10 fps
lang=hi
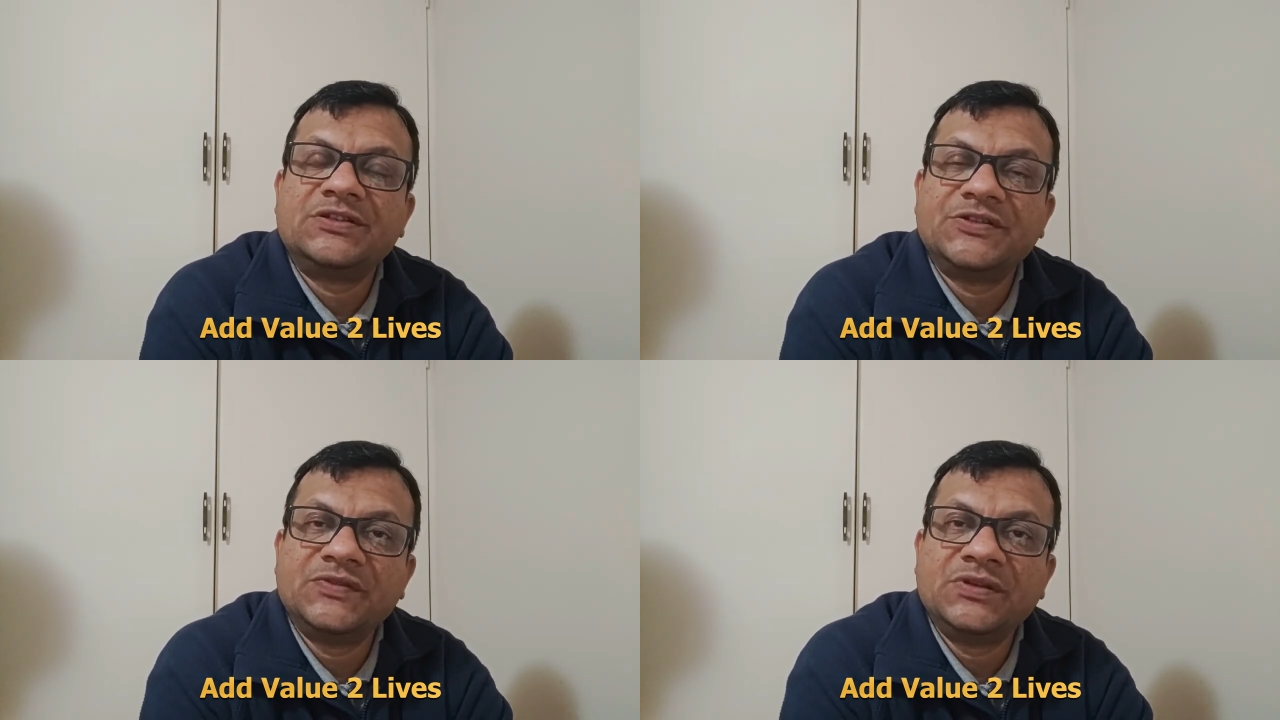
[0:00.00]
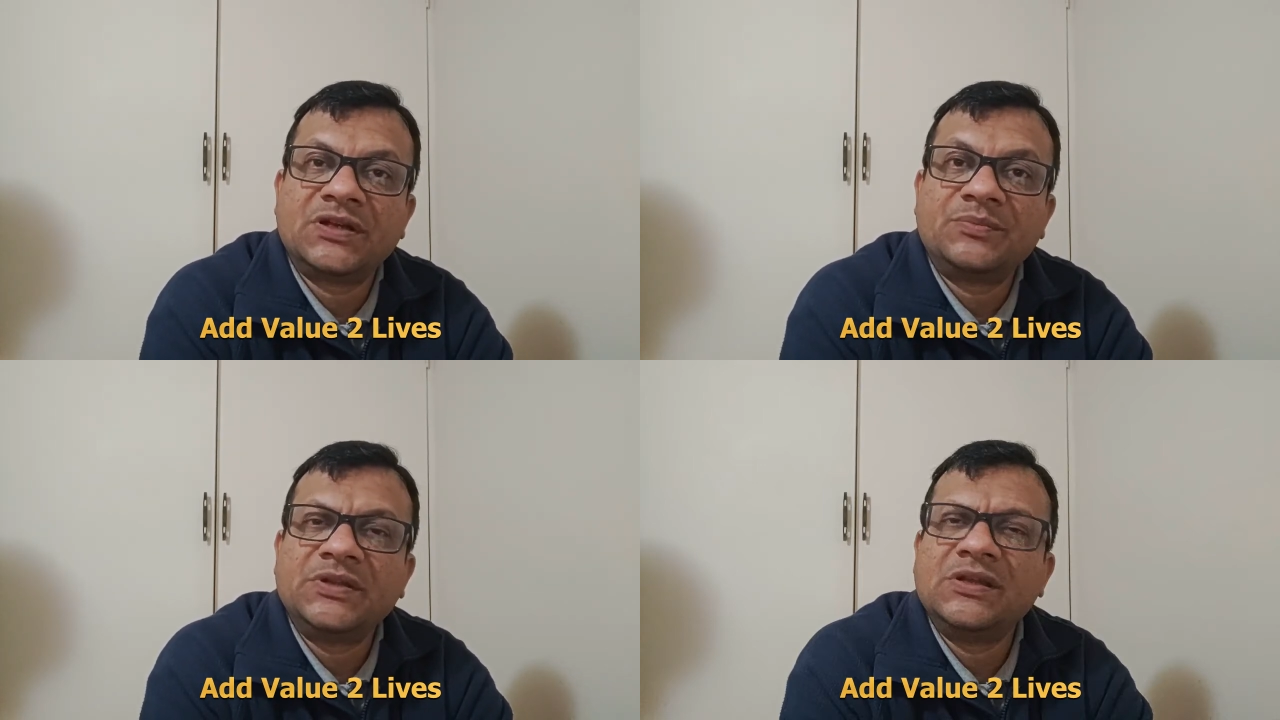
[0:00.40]

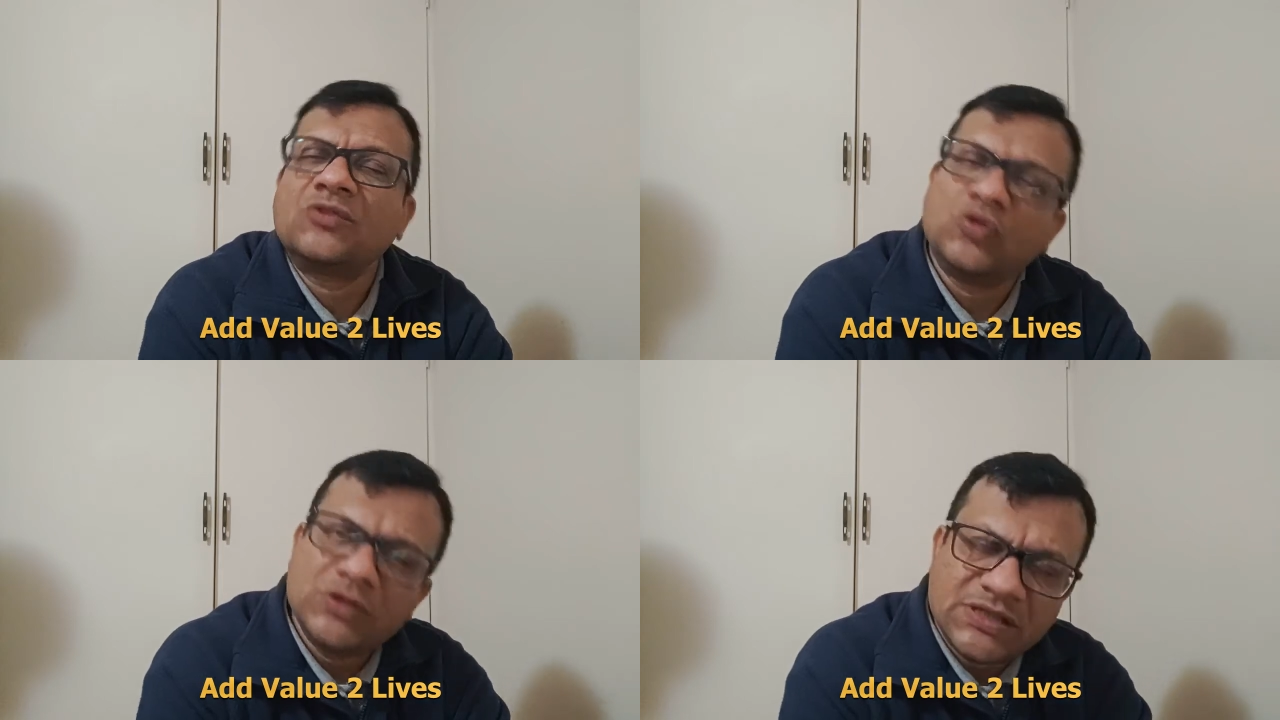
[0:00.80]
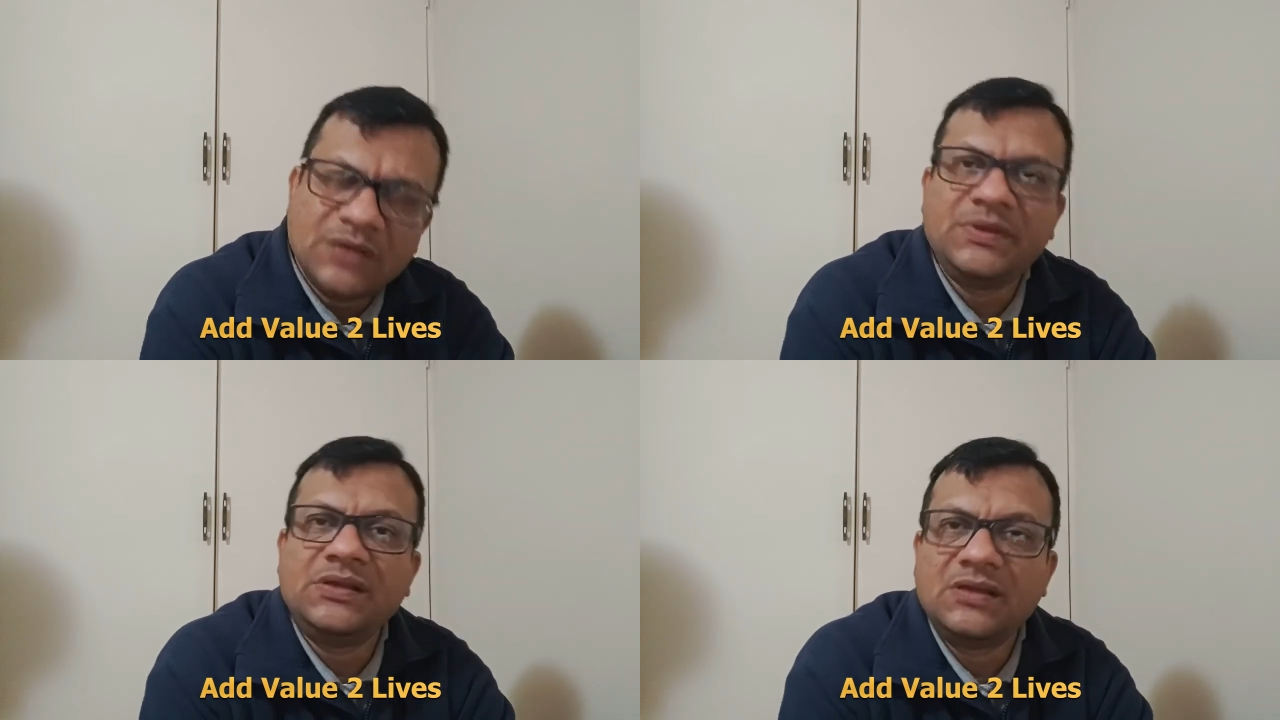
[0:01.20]
ड्रिवन कंपनी या कोई
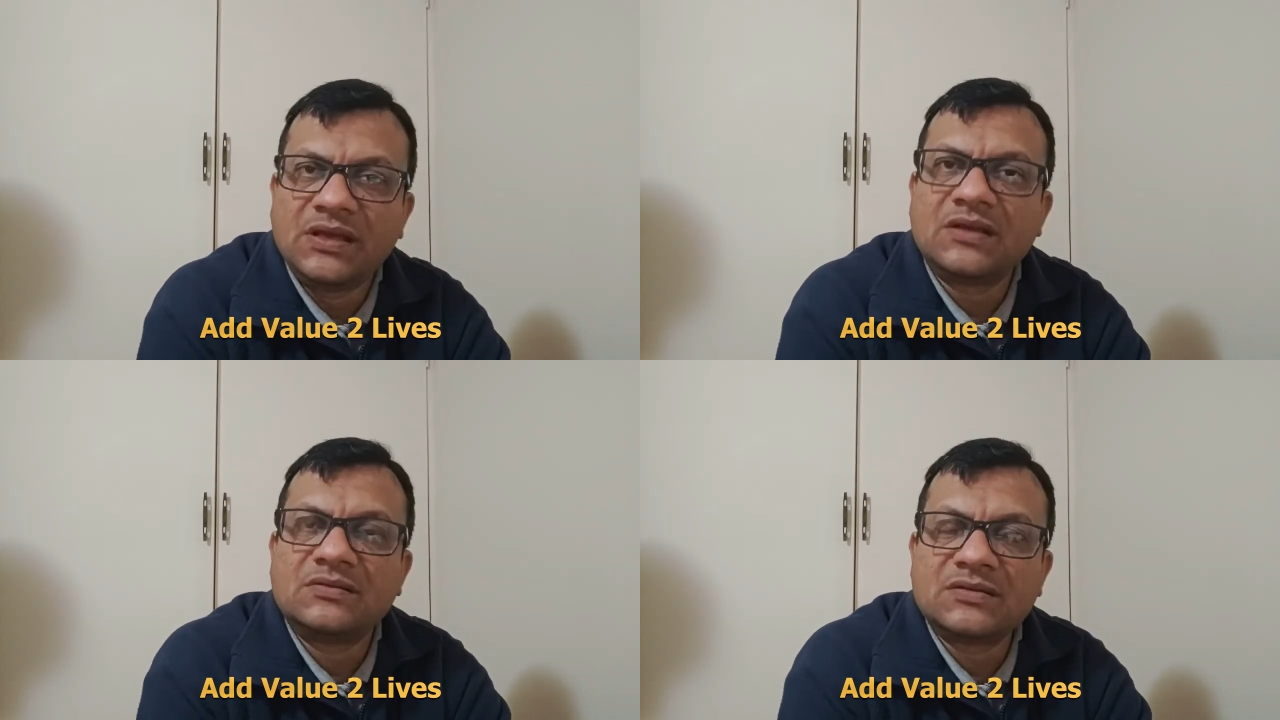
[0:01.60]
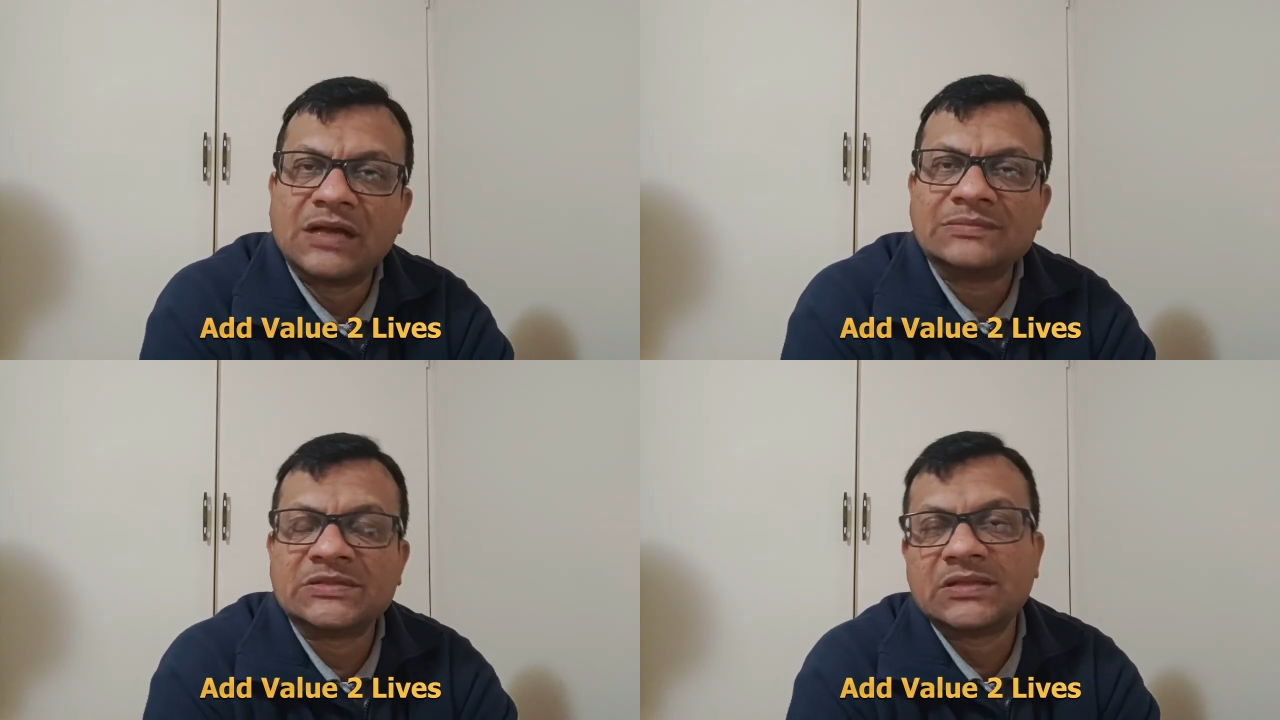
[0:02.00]
सा भी एक
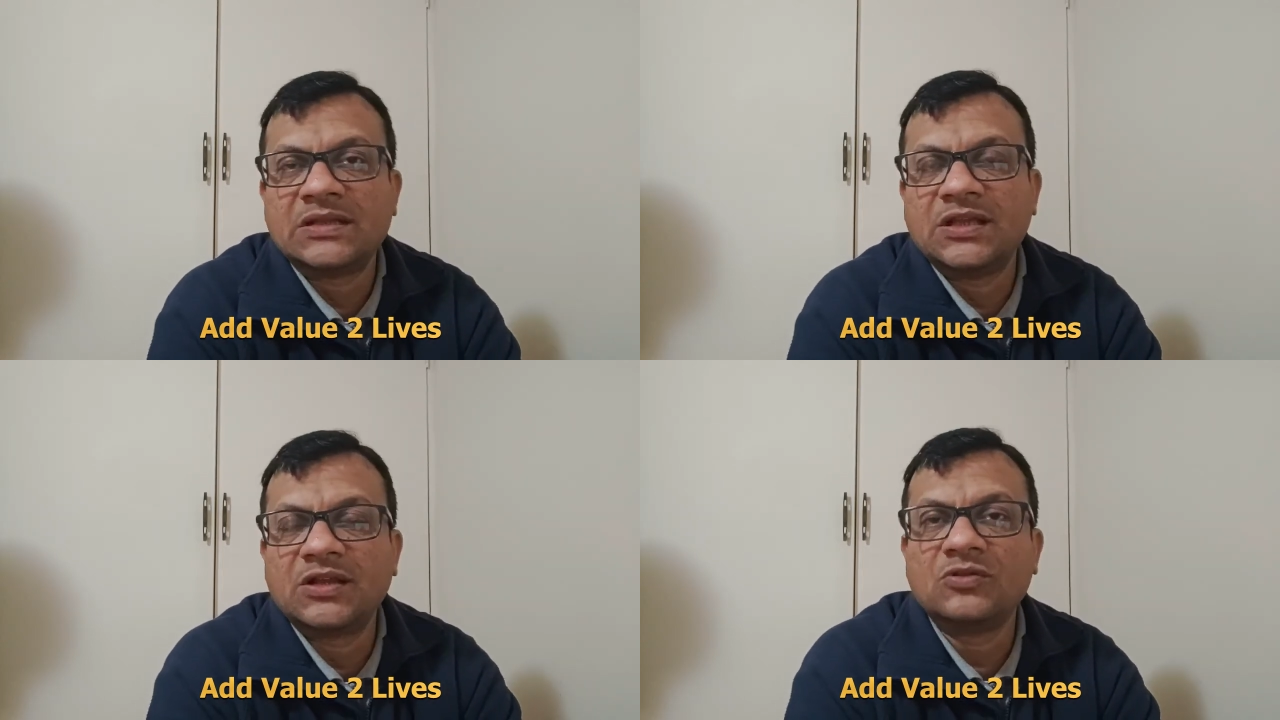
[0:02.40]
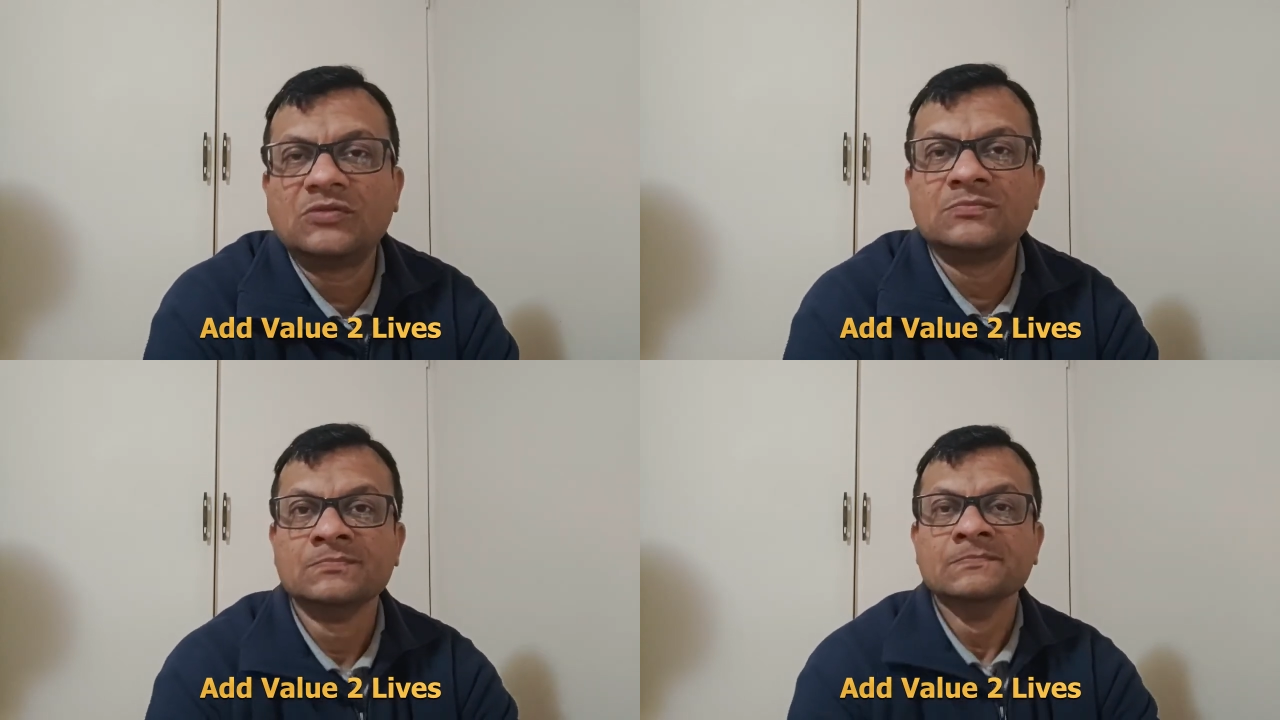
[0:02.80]
काम धंधा देख
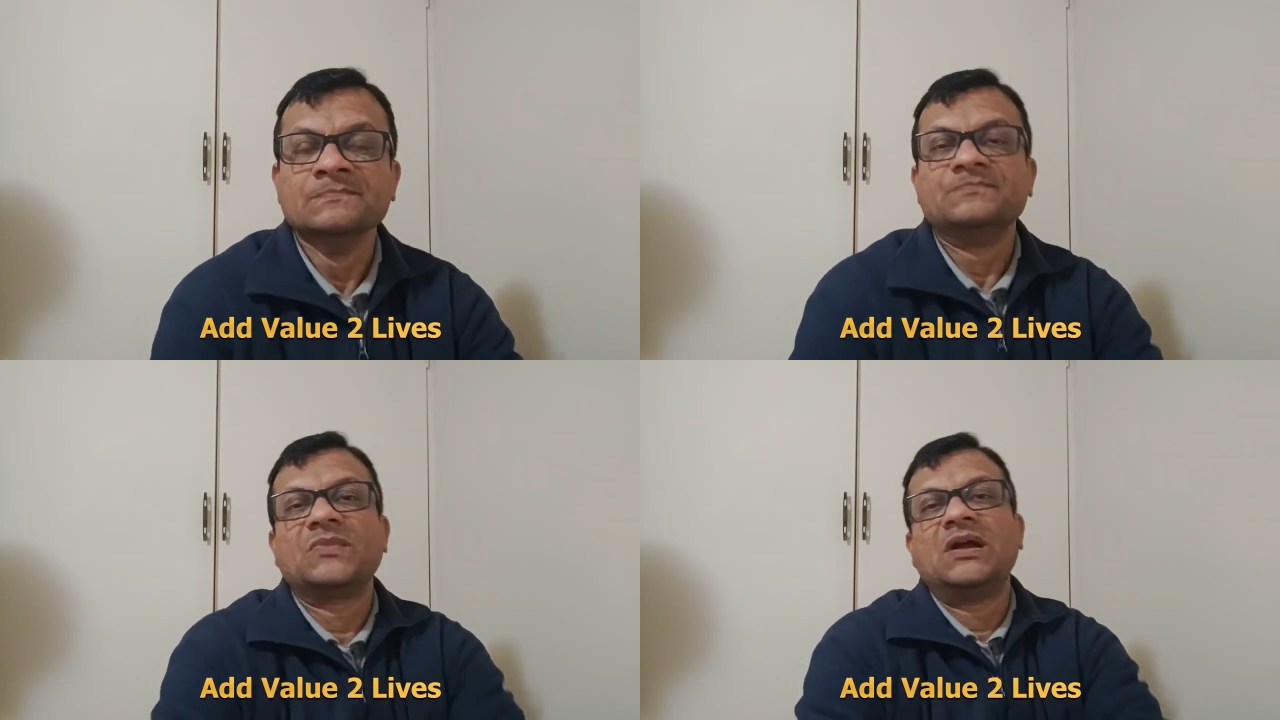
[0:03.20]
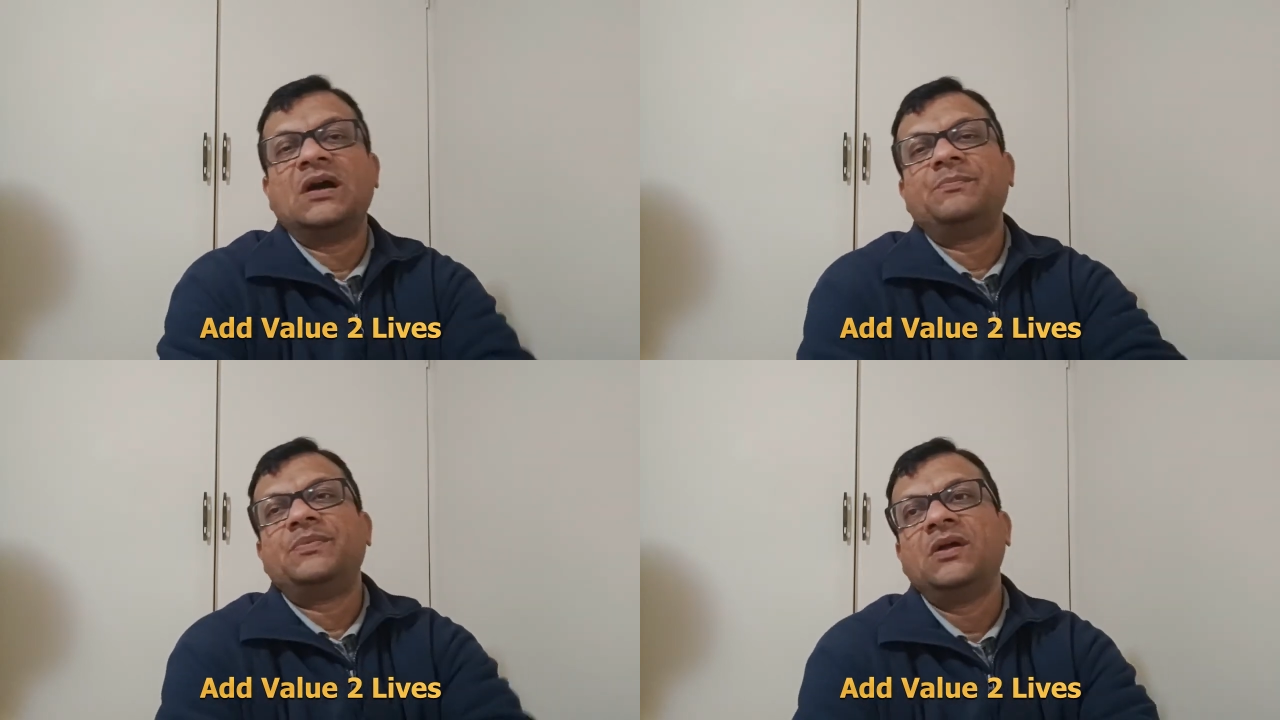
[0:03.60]
लो
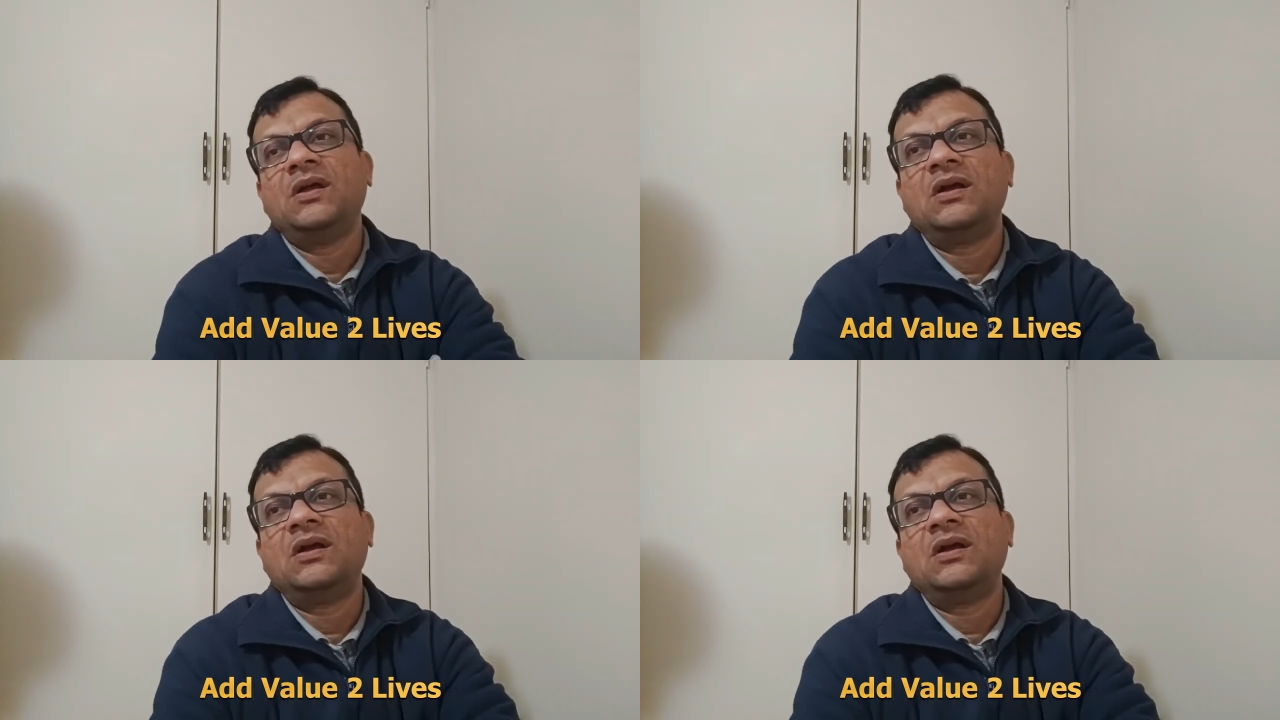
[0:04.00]
आप